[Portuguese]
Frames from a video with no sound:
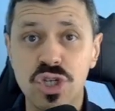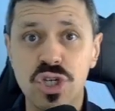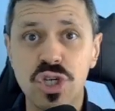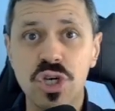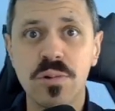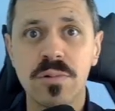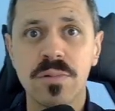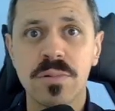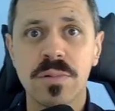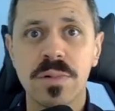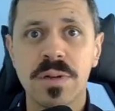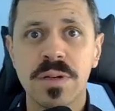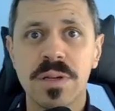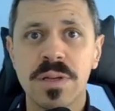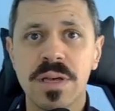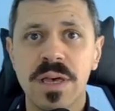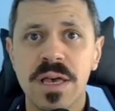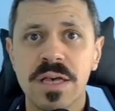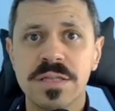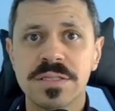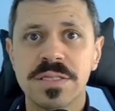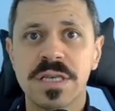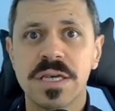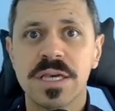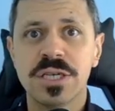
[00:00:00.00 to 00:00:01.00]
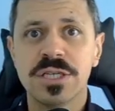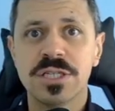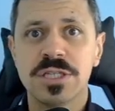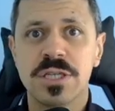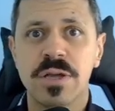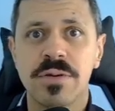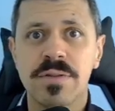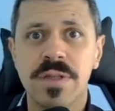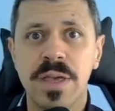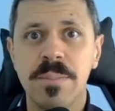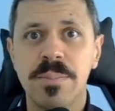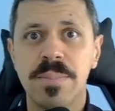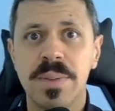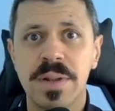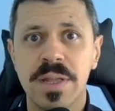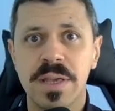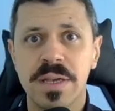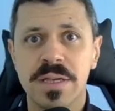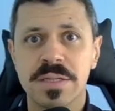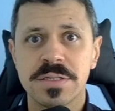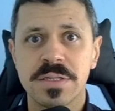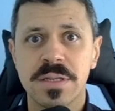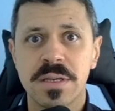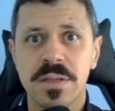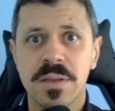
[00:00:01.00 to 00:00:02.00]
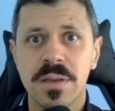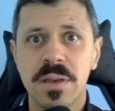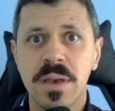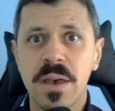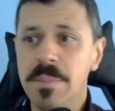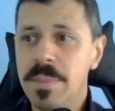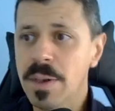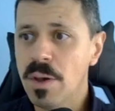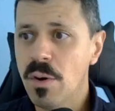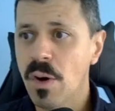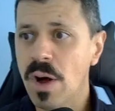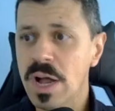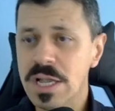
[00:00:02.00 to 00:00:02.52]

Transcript: surgiu essa questão na imprensa.